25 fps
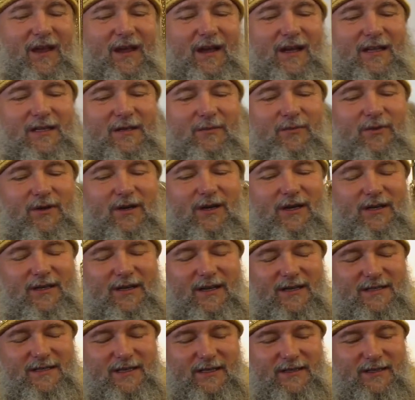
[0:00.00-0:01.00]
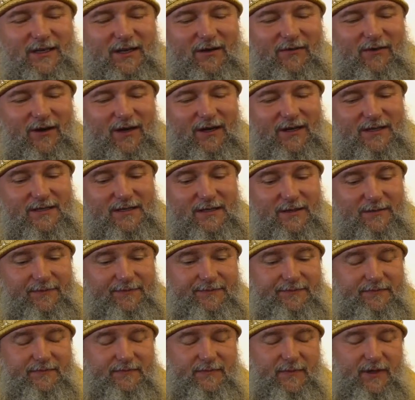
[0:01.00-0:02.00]
эта благодать открывается
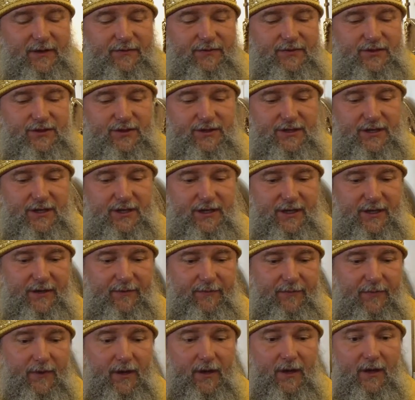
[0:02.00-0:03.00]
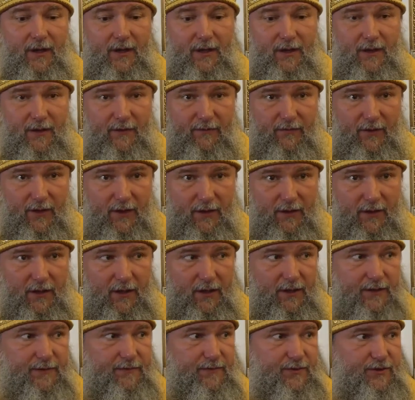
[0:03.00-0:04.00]
в чтении
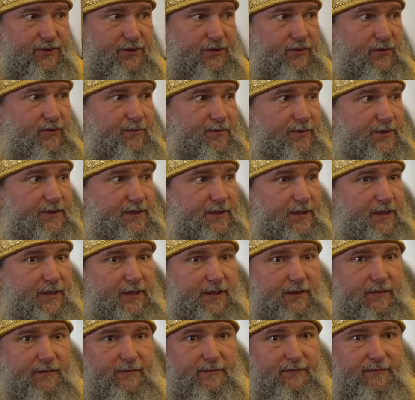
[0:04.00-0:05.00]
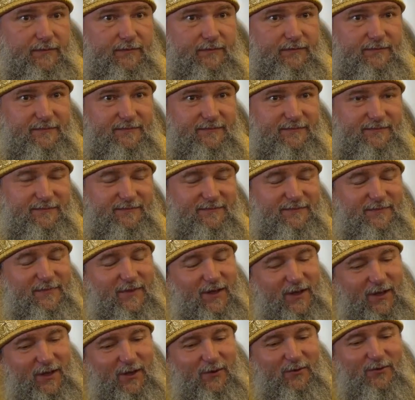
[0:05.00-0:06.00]
Евангелия Священного Писания.
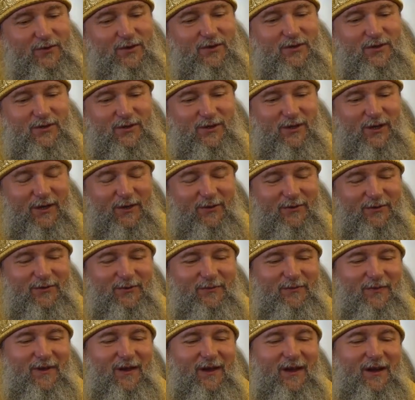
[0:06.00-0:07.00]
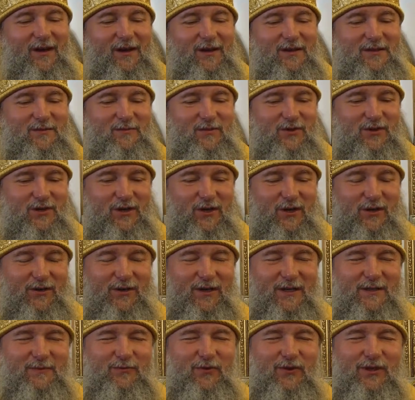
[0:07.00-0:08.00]
Такие люди читают, размышляют,
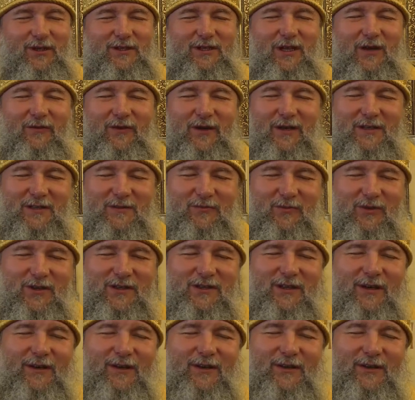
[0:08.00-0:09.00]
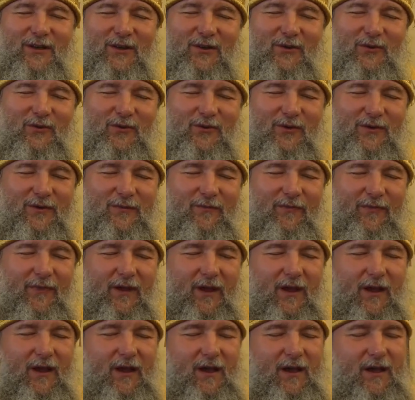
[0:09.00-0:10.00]
Господь открывает смысл, они толкуют.
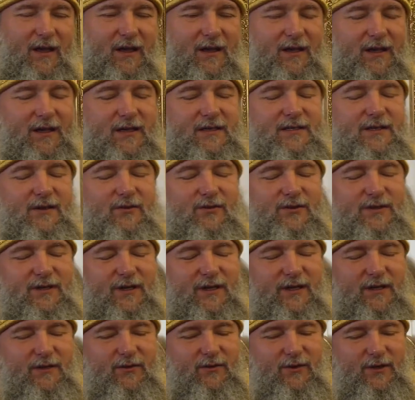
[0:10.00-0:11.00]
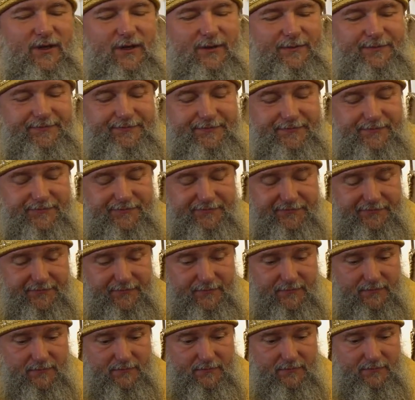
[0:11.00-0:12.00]
Есть люди, которые
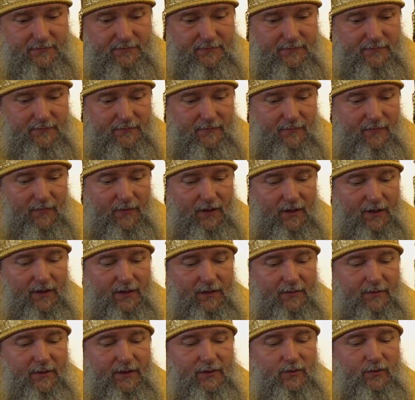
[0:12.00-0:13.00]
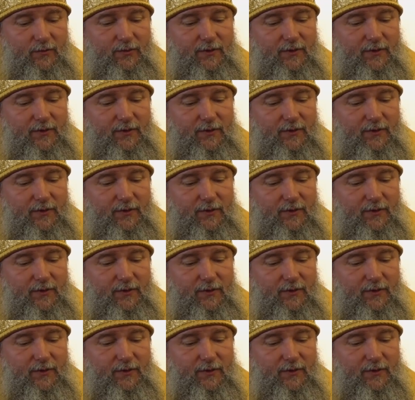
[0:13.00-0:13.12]
э, эту